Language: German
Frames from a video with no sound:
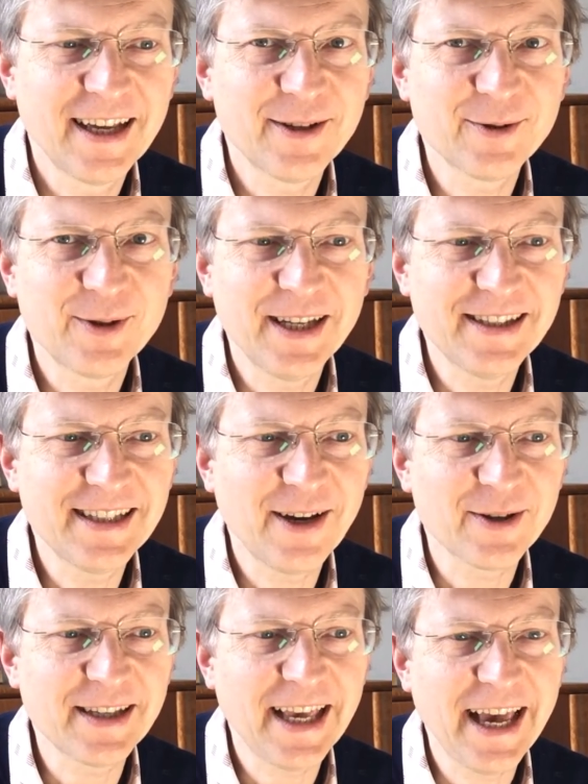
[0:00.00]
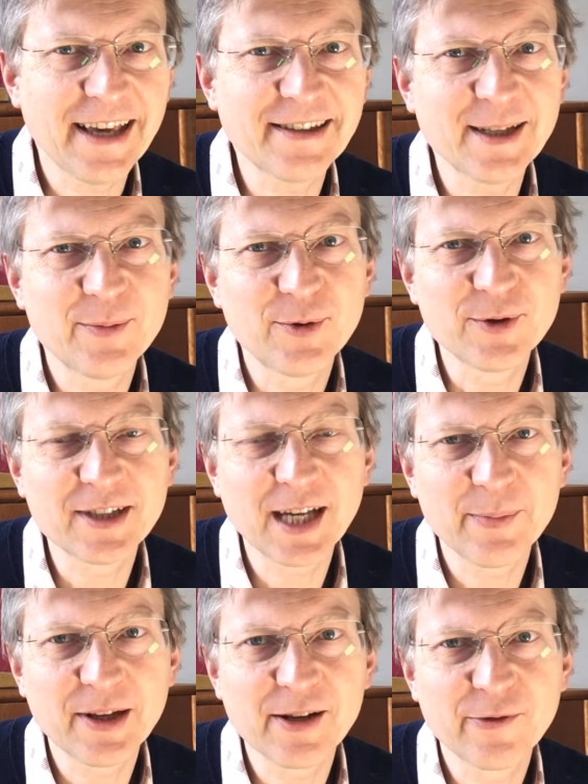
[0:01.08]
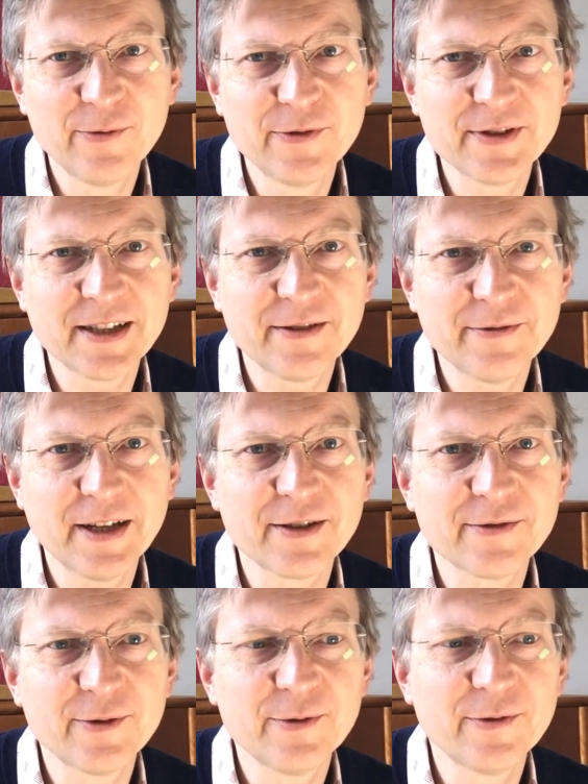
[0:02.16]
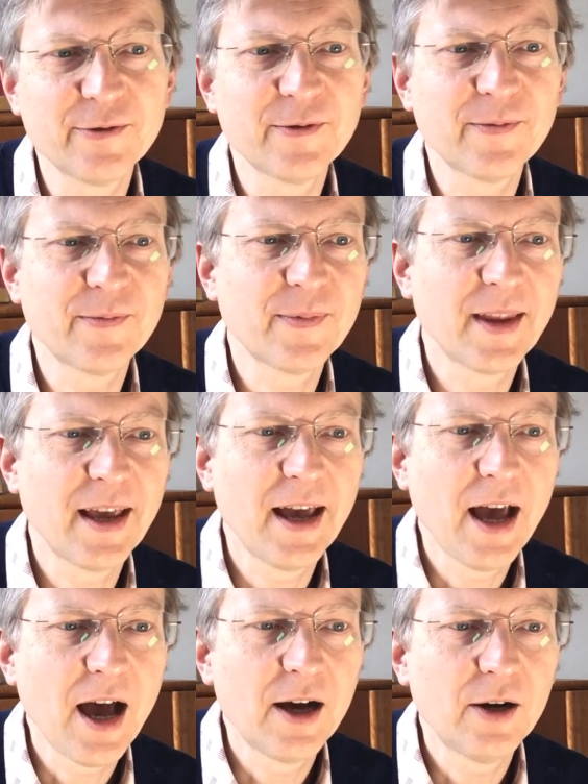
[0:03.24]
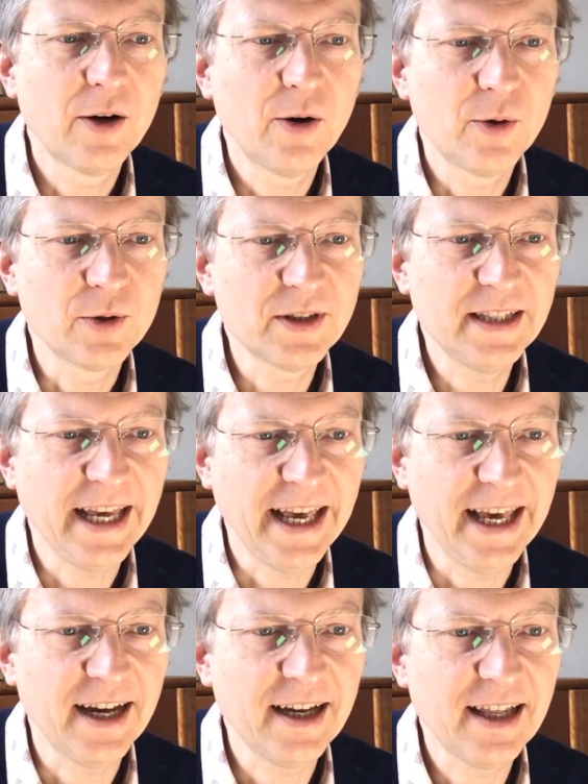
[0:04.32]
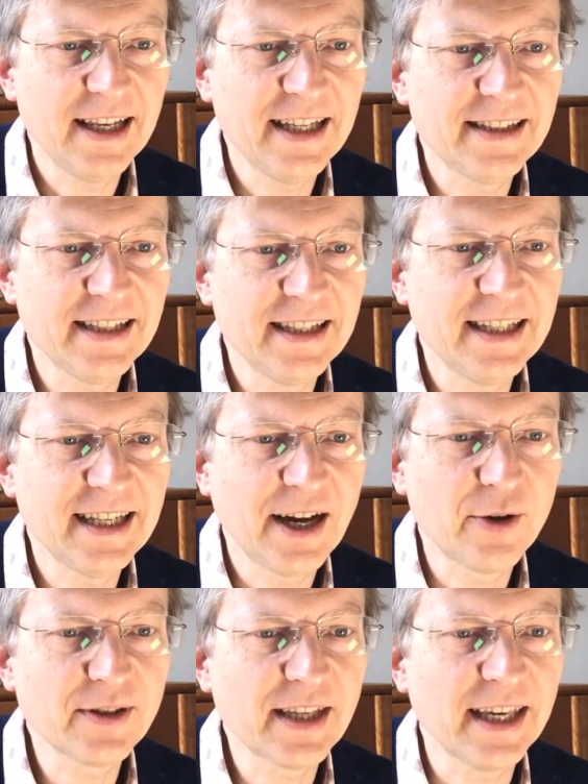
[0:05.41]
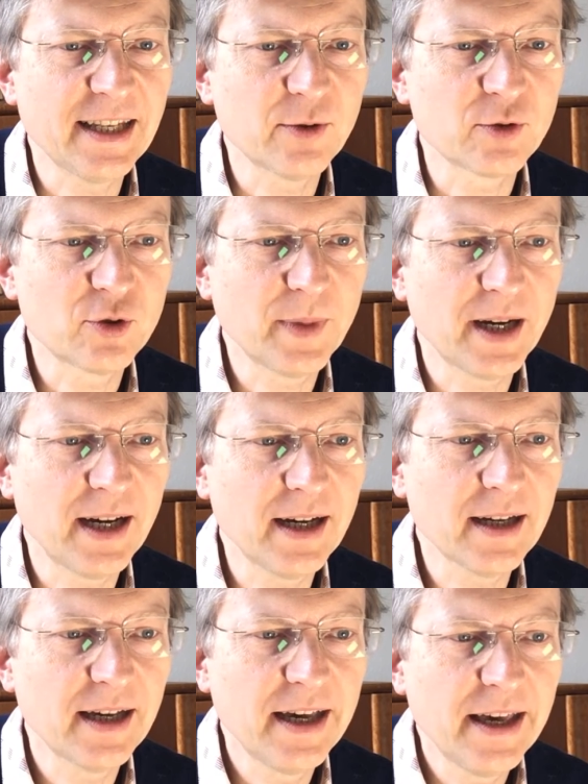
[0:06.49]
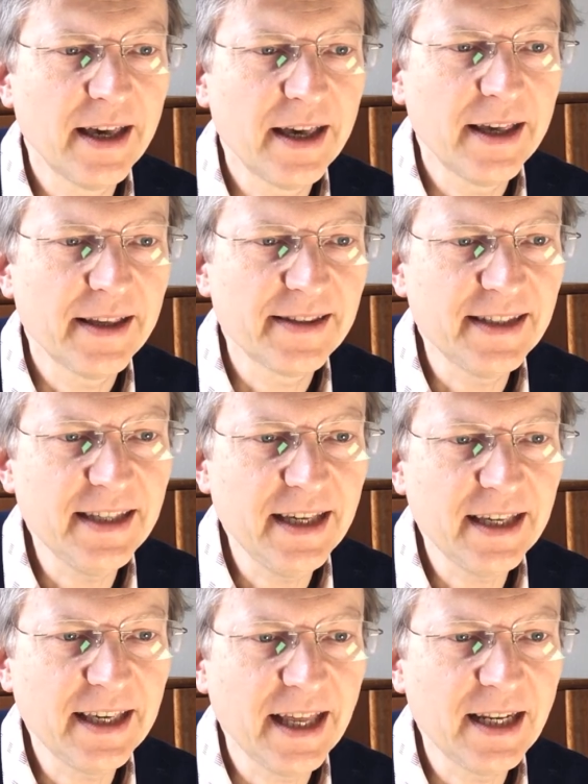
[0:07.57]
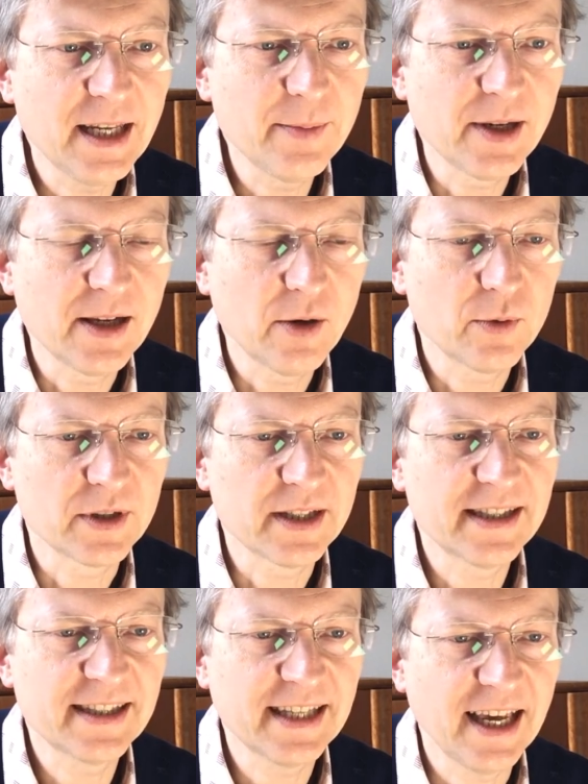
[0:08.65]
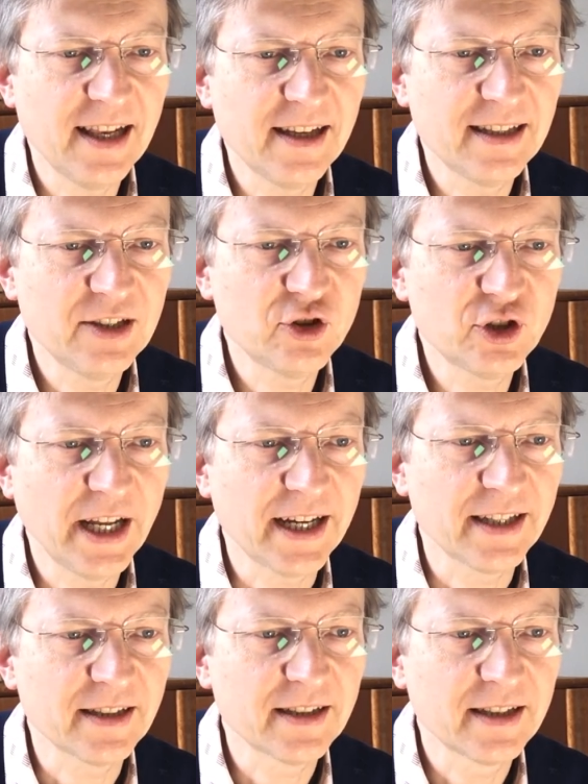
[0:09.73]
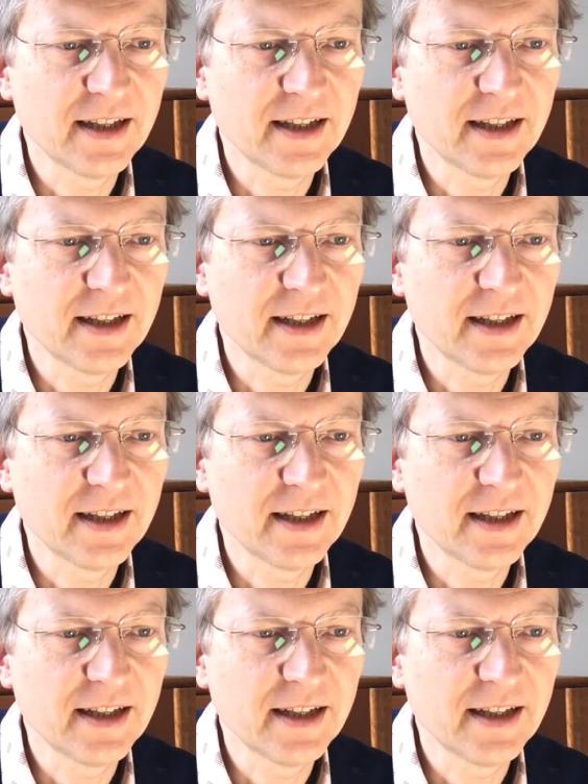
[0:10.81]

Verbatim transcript: So lese ich aus 1. Mose Kapitel 15, Vers 5. Und der Herr ließ ihn hinausgehen und sprach, Sieh gen Himmel und zähle die Sterne.